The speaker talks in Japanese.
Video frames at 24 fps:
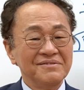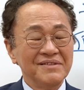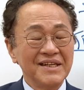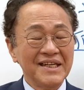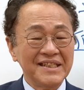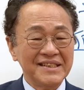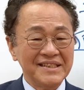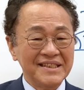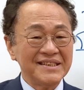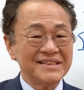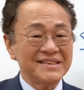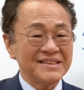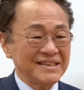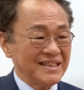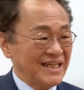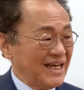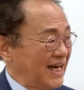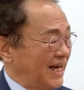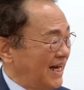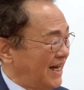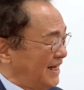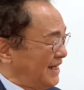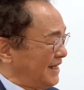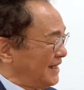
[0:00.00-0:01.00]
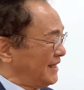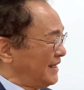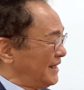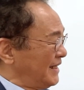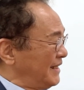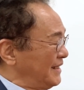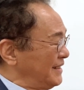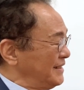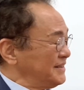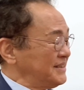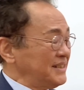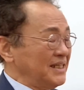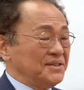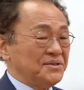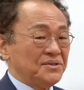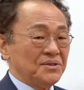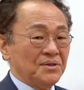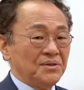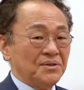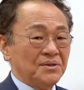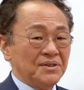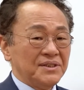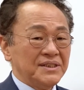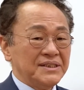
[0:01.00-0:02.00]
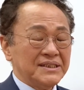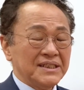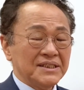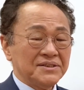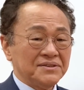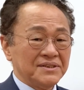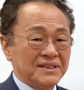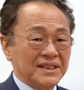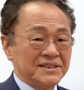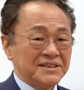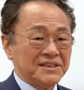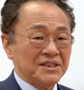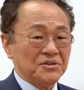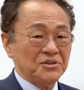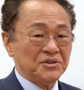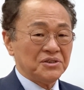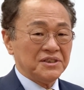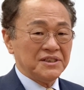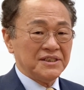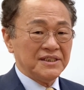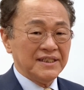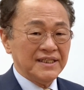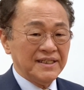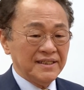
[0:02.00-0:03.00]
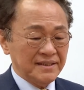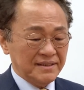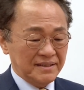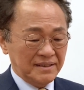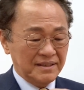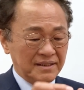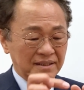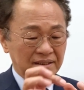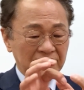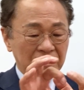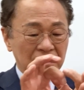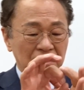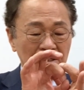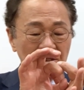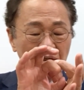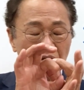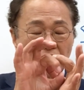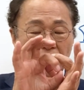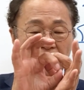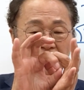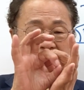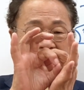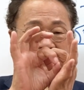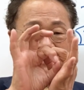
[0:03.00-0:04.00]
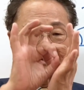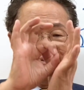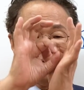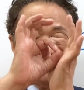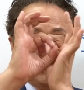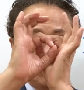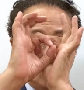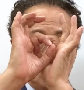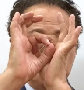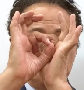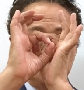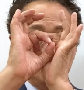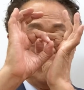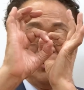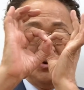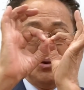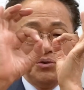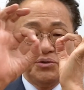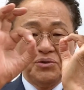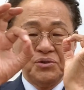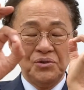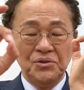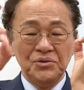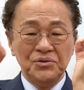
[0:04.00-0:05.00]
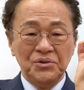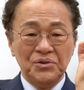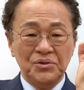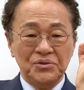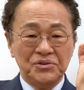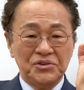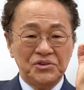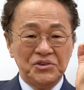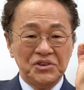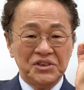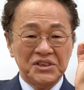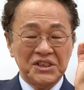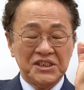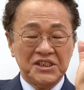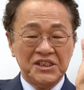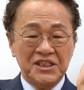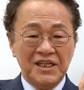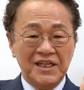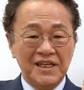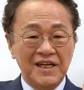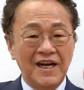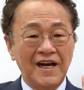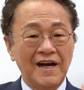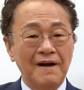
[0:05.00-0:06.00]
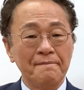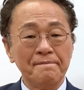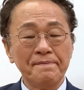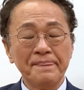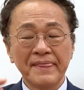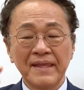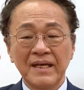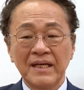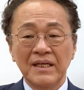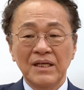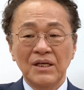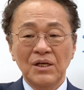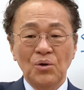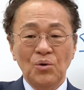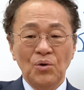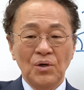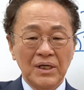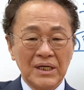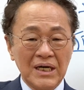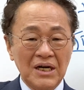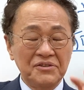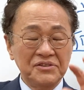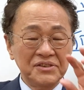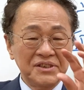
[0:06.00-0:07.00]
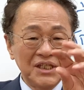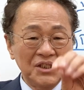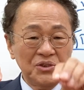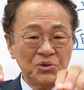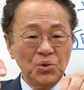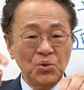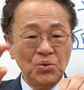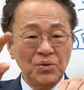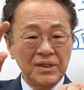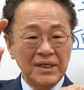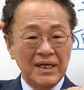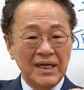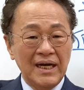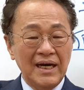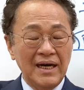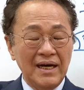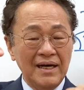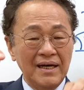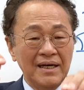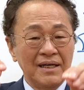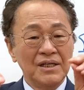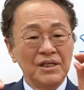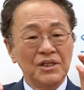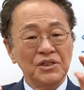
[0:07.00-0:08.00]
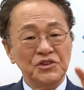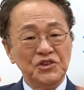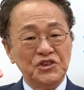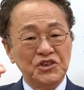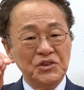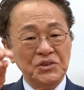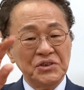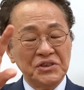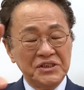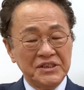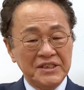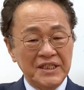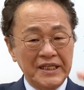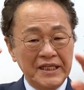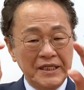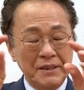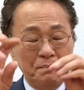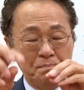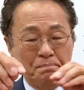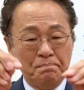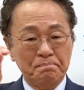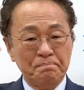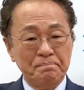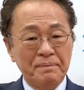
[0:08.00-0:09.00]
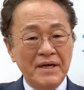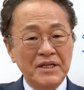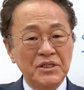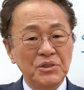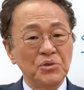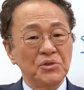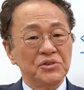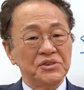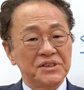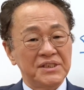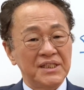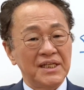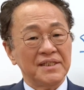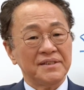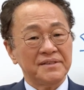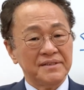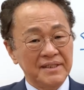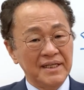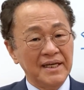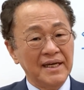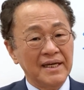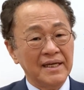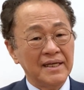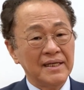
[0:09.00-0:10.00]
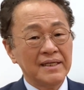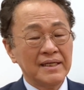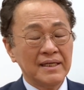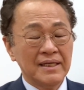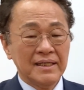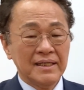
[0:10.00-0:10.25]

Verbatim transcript: わけですが、ちゃんといざとなった時にね、こんな太いブドウ糖の注射器から、角砂糖から、ジュースからいっぱい用意してあって、